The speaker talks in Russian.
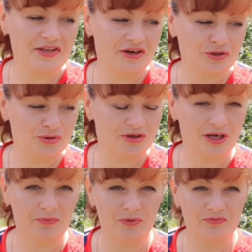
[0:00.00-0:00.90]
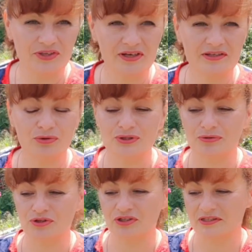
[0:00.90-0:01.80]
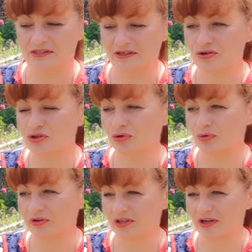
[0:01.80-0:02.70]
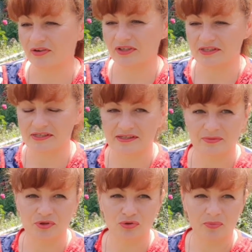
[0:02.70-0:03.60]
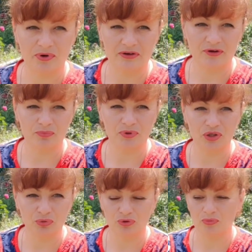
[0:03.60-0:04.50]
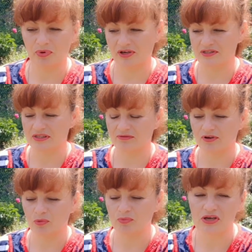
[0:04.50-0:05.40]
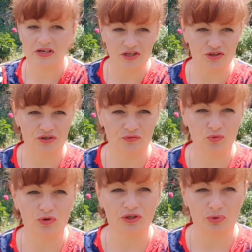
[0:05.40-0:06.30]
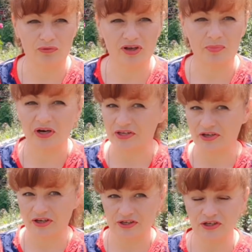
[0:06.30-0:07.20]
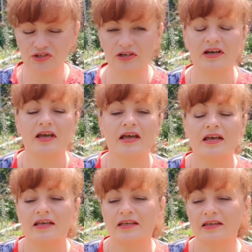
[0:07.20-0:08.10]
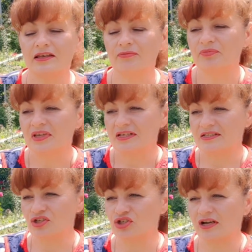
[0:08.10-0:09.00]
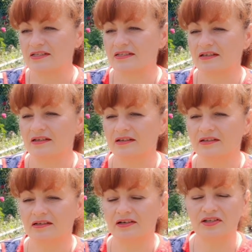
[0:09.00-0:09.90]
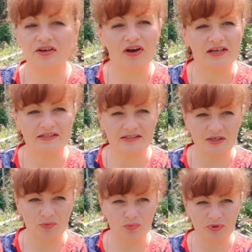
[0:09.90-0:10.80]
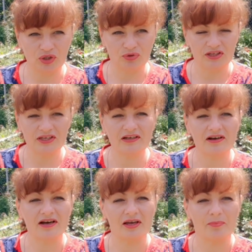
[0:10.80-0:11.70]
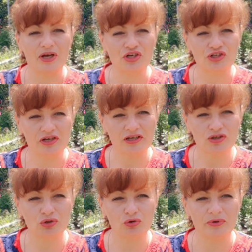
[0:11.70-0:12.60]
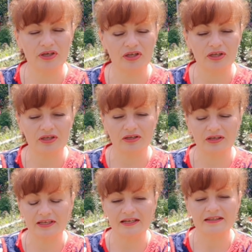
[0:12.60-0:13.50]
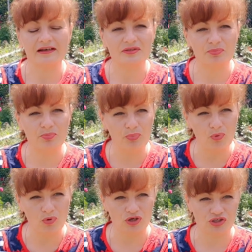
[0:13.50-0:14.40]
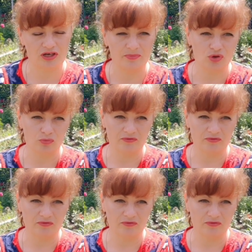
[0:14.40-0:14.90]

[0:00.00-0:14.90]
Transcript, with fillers: хочу никого обвинять, но случилось так, что я, вы видите сами, что я поливаю петунью и показывала вам, у меня леечка двухлитровая, маленькая леечка. И сейчас э, корневая система у петунии не такая большая, чтобы ей дать больше объема